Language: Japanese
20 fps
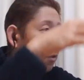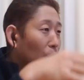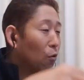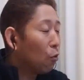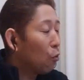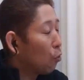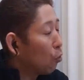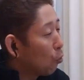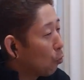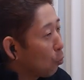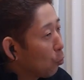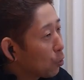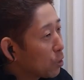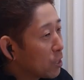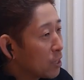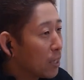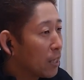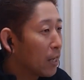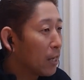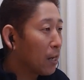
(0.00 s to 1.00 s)
と、ほう
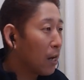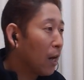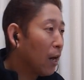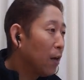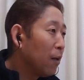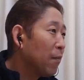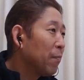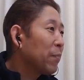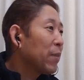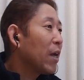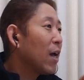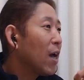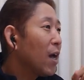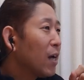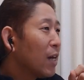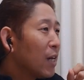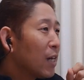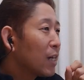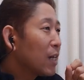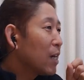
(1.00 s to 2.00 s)
きじゃないか。
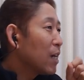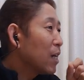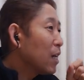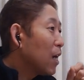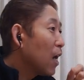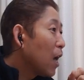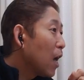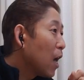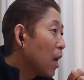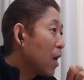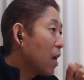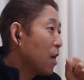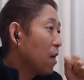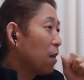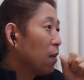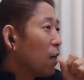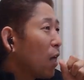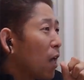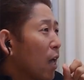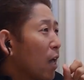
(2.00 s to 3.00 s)
あ、き、え、
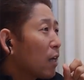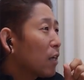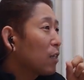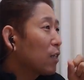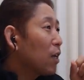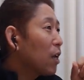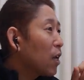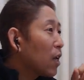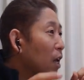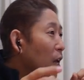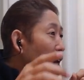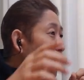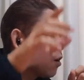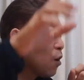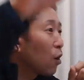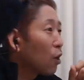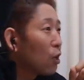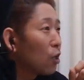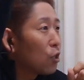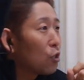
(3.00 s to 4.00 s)
きたれ。
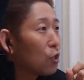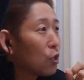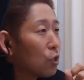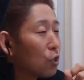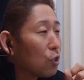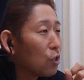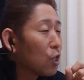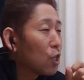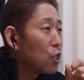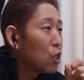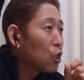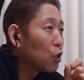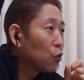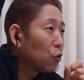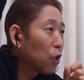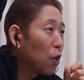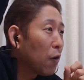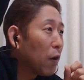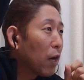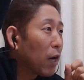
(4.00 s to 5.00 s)
ジェシー君
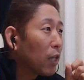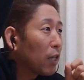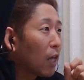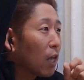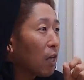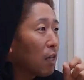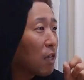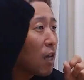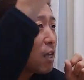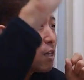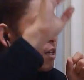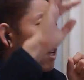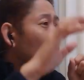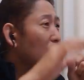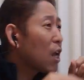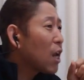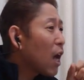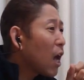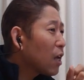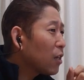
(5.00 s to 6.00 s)
手を挙げて。あ、
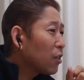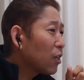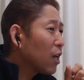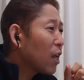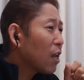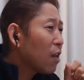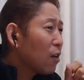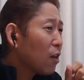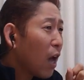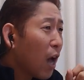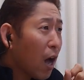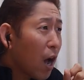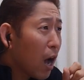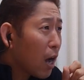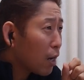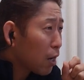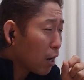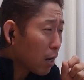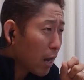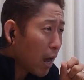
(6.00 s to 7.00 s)
チレラ、チレラ、あらら、
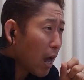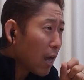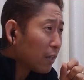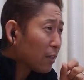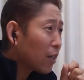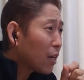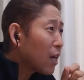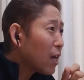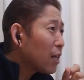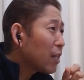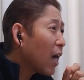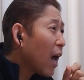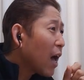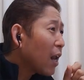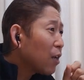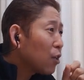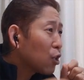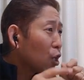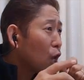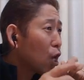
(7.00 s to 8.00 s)

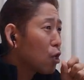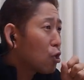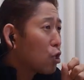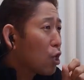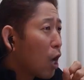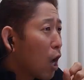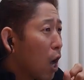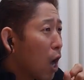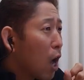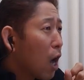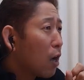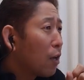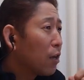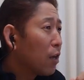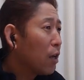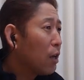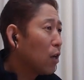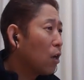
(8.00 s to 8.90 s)
チダレシェシャー。